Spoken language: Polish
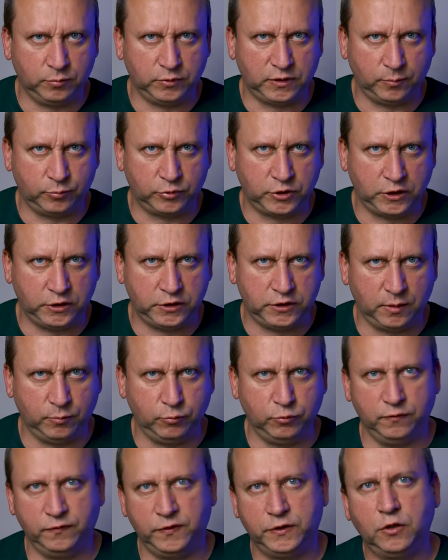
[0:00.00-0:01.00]
żeby te
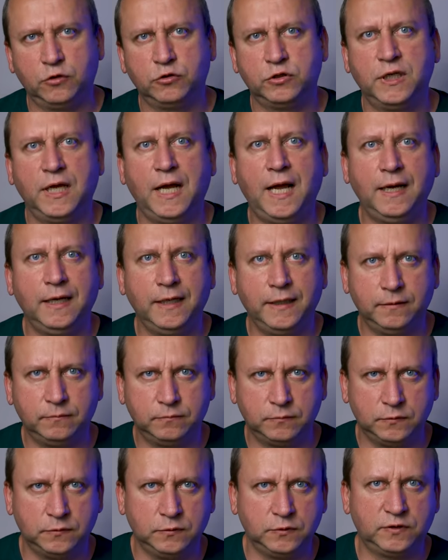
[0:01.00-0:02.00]
przejścia były widoczne,
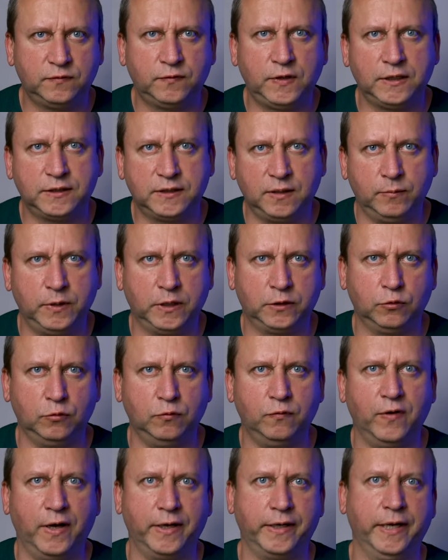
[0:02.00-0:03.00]
ale zwracam na
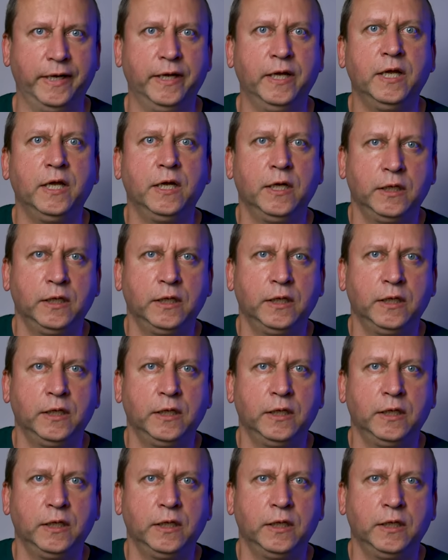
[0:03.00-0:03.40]
to uwagę.